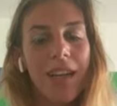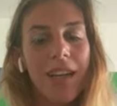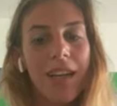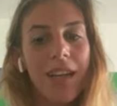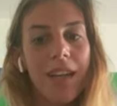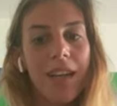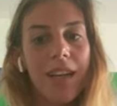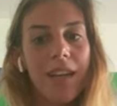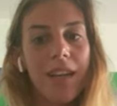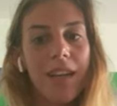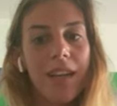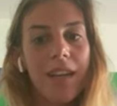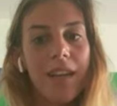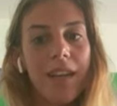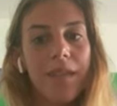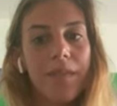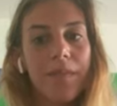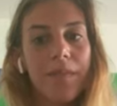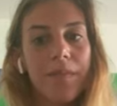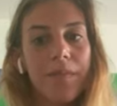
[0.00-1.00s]

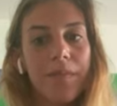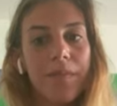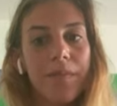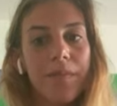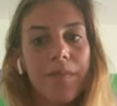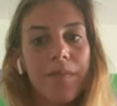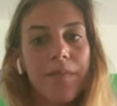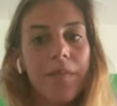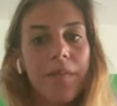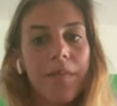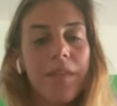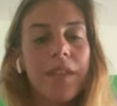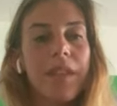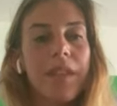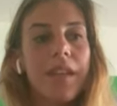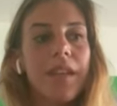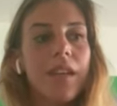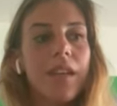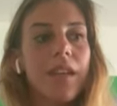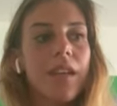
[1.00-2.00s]
e
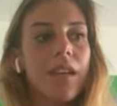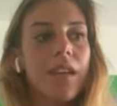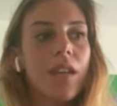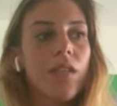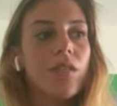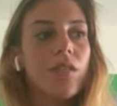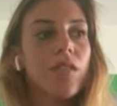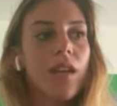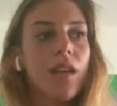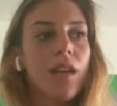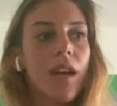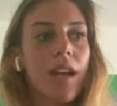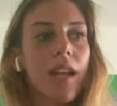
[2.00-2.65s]
di continuare